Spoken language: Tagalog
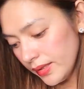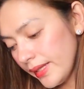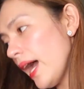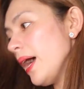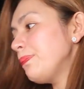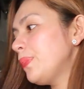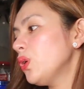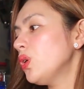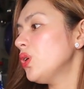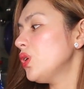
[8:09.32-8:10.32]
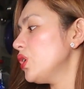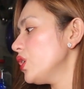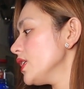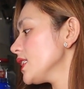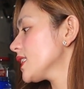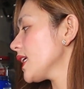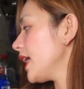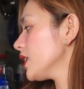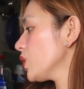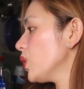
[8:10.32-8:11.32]
Tapos,
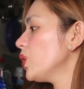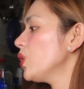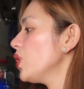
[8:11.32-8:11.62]
eto,